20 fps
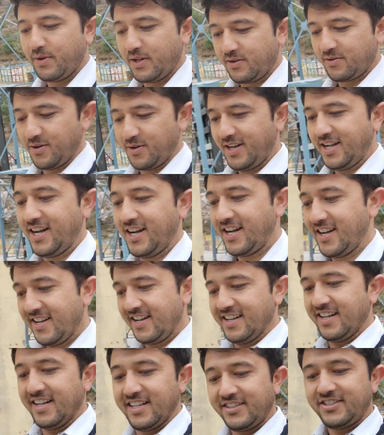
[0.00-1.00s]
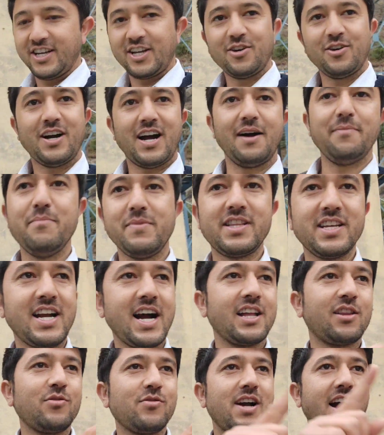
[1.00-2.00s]
बिल्कुल चलो अब मैं
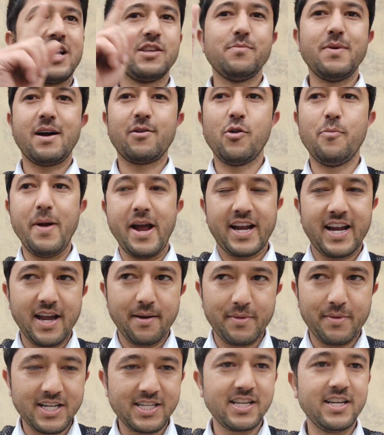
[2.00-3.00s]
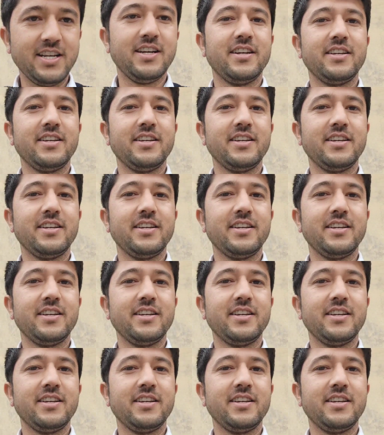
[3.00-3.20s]
दिखाता हूँ गाइज मैं आपको बैक कैमरा से